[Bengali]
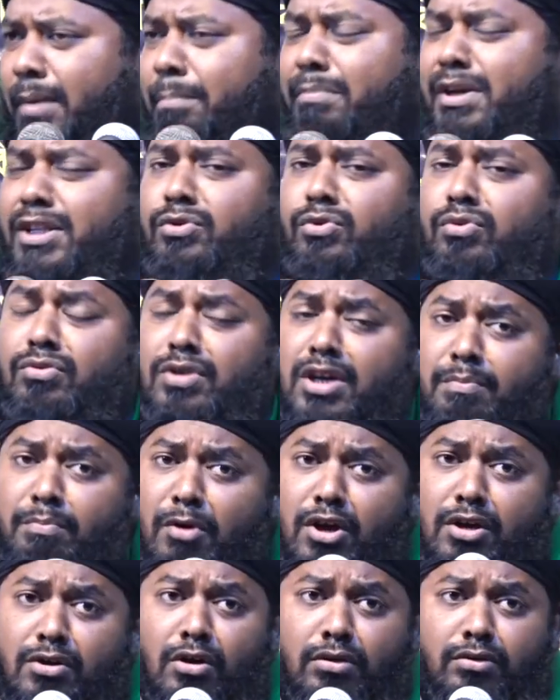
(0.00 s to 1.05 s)
মৃত্যুকে
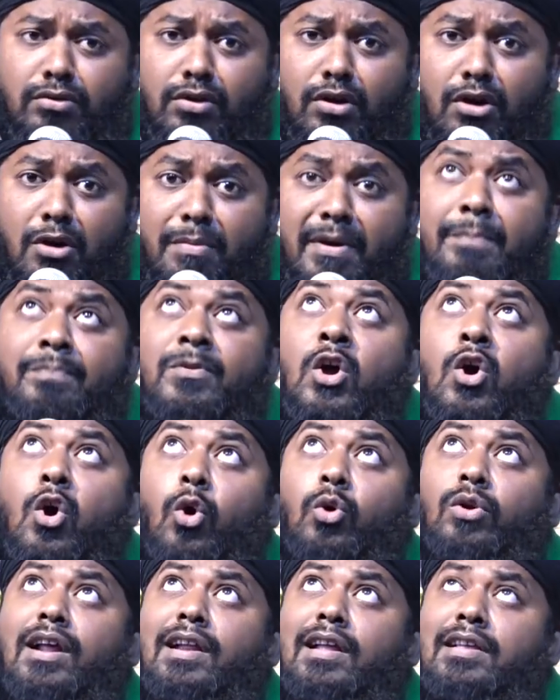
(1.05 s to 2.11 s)
বই করতে হবে
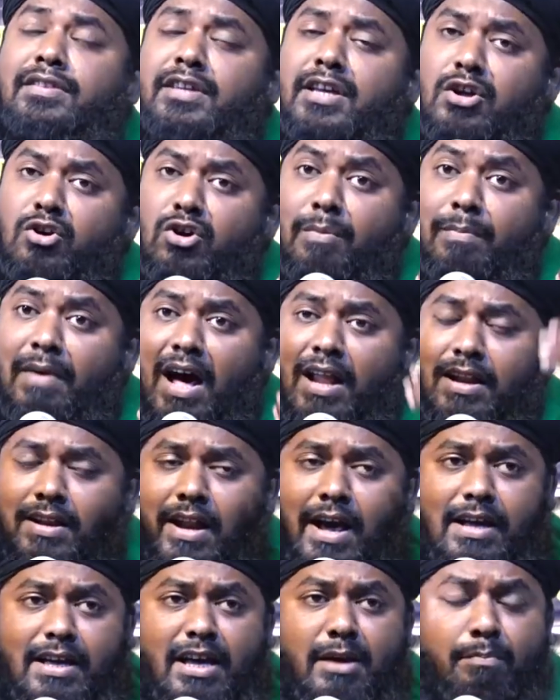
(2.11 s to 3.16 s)
ওনারা যেরকম
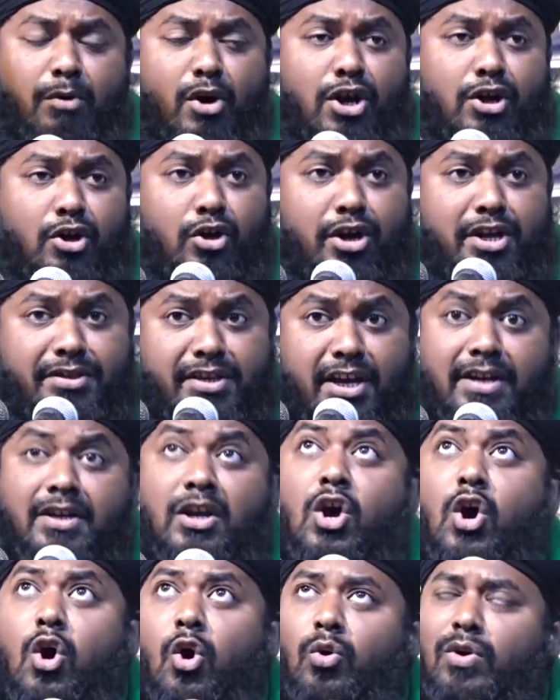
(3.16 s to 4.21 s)
আল্লাহকে বই করেছেন
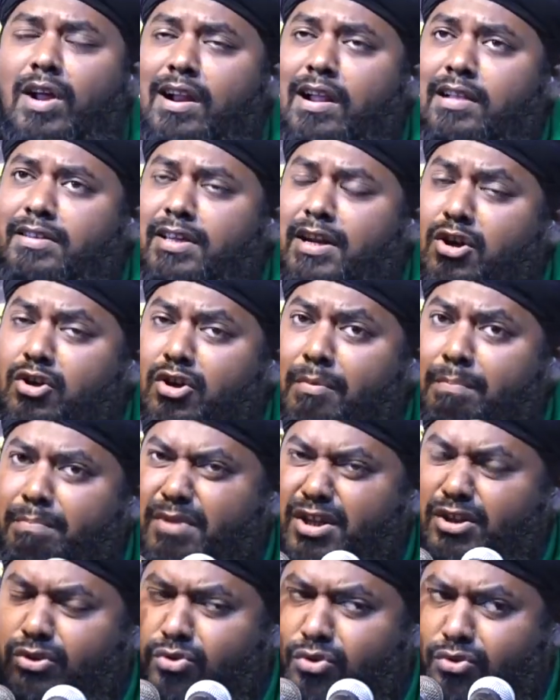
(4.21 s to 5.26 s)
ওনারা যেরকম
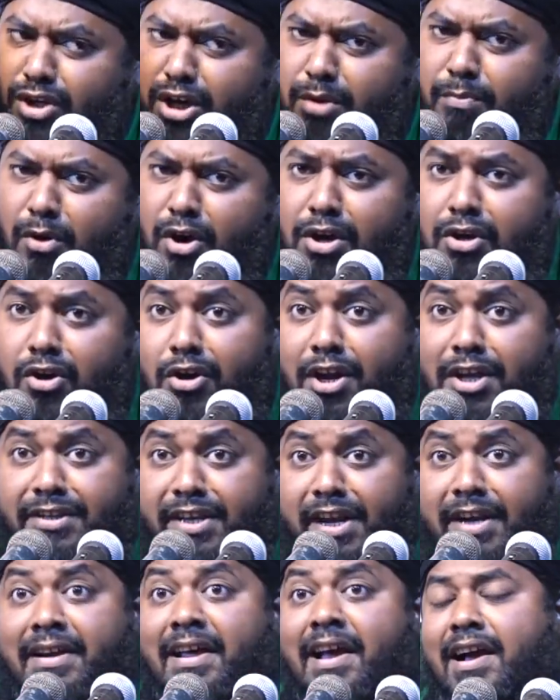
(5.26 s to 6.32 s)
মৃত্যুকে বই
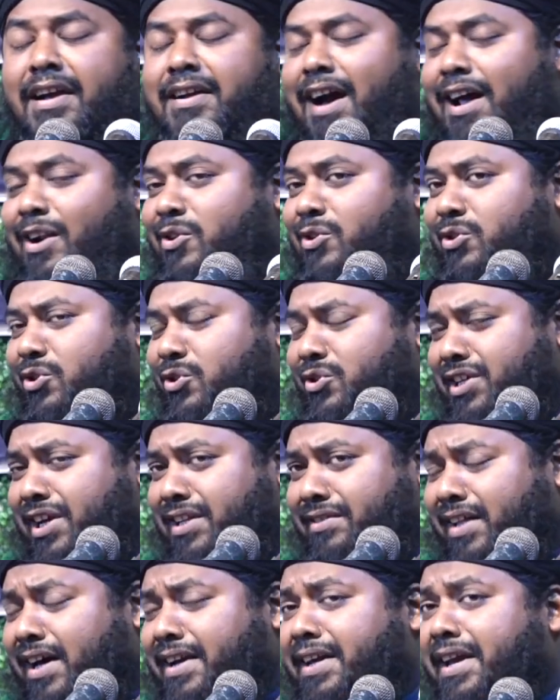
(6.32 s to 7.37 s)
করেছেন কারণ
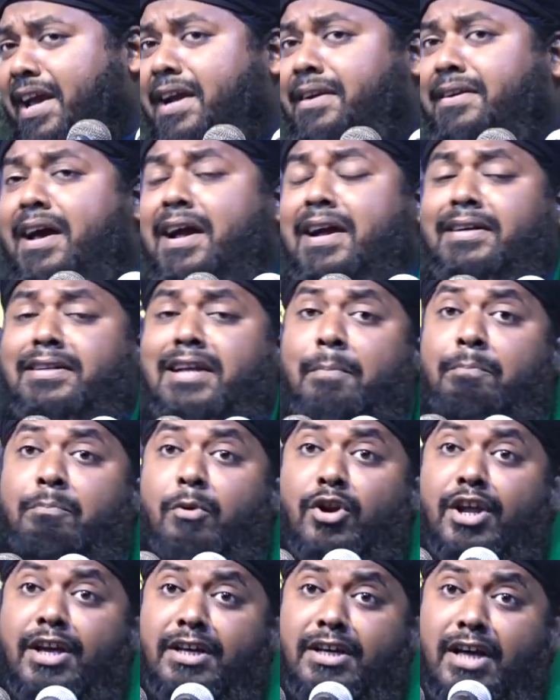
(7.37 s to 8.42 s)
দুনিয়াদারি এটা একটা
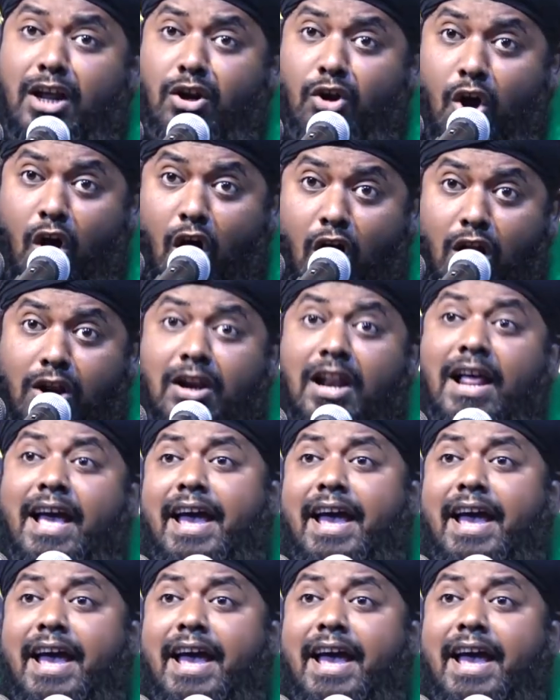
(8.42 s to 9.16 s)
পরীক্ষার হল